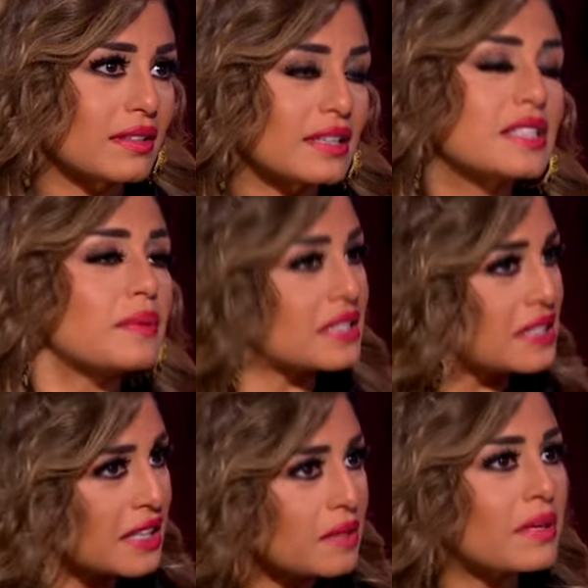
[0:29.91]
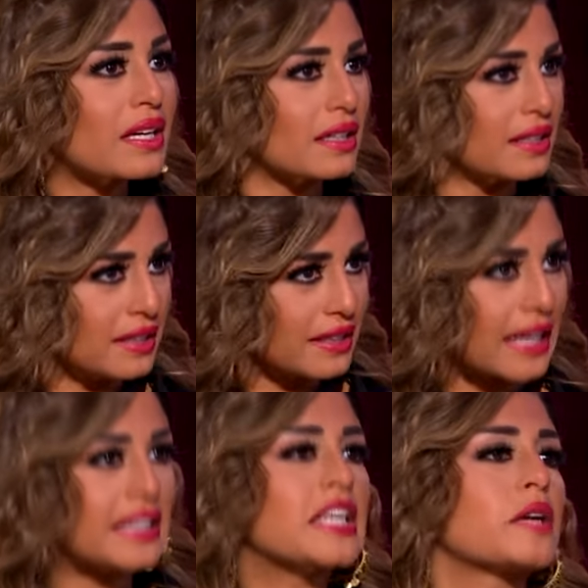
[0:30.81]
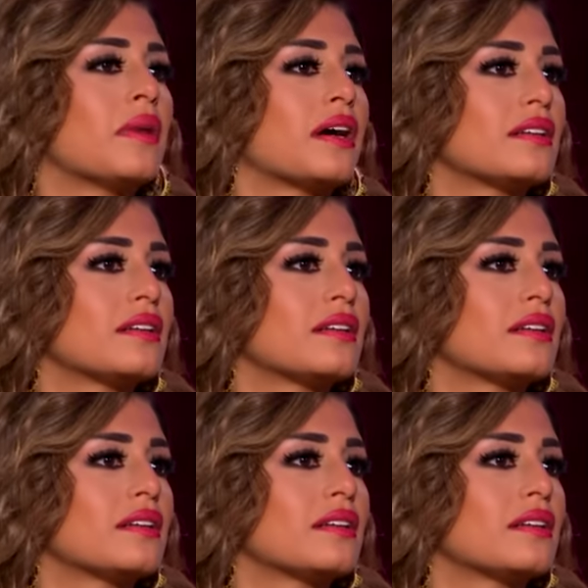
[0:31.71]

انت بقيتي نجمه يعني نجمه